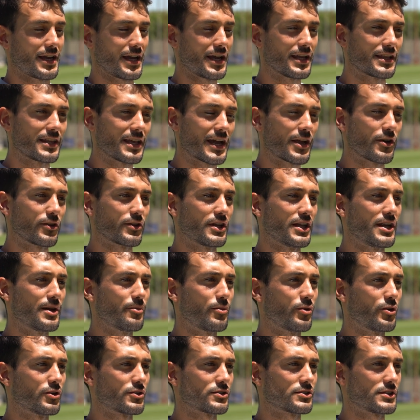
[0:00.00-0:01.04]
Este año
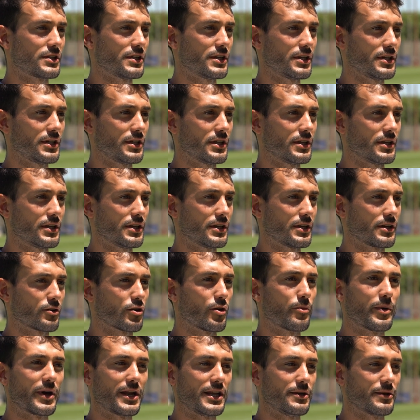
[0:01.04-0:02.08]
tenemos eh,
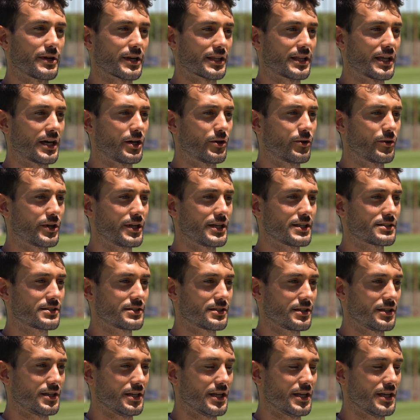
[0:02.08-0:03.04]
Copa Libertadores